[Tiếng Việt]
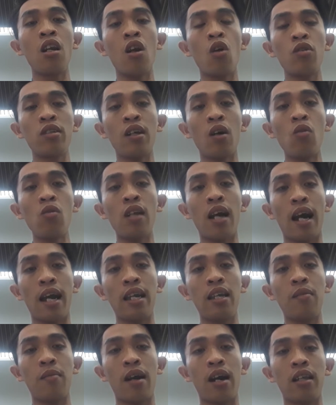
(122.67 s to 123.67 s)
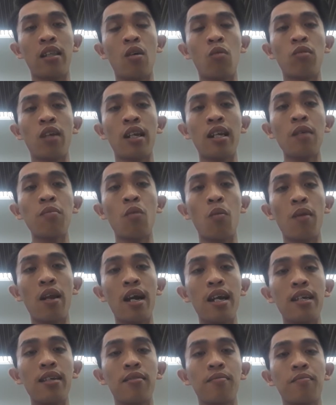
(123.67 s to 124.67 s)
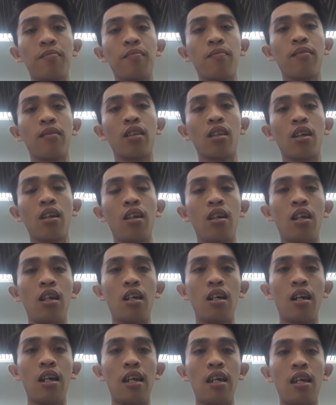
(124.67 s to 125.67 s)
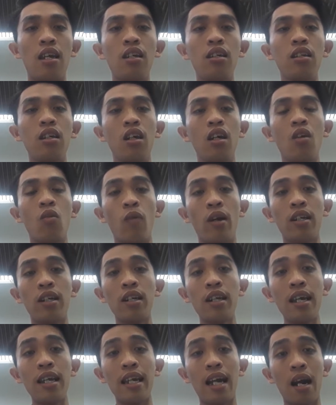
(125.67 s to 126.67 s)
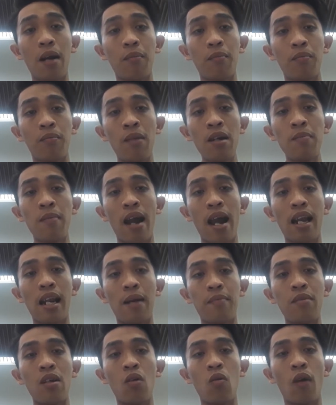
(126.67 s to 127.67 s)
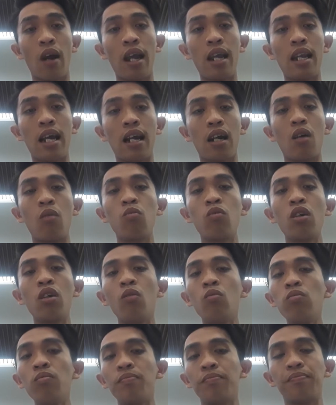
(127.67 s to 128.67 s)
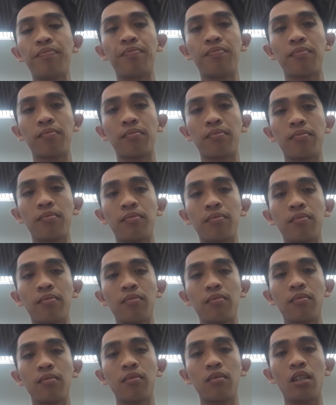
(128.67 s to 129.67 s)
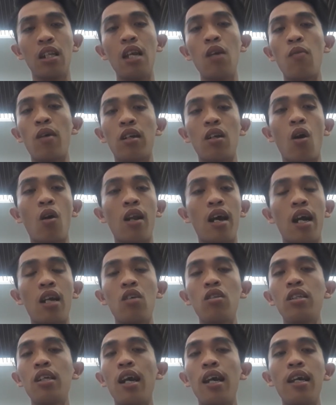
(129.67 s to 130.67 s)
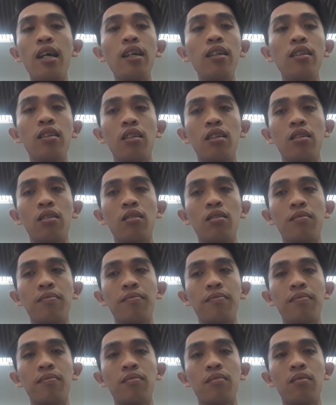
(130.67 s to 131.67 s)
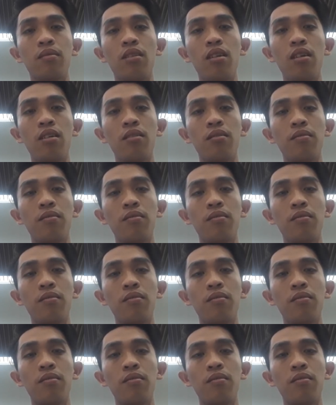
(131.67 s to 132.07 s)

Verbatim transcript: nói xấu lại mà trong Tịnh Thất Bồng Lai thì đó, Nguyễn Tuấn thấy rằng mấy bạn làm như vậy là không có đúng, đi hoàn toàn là nó sai hết đó.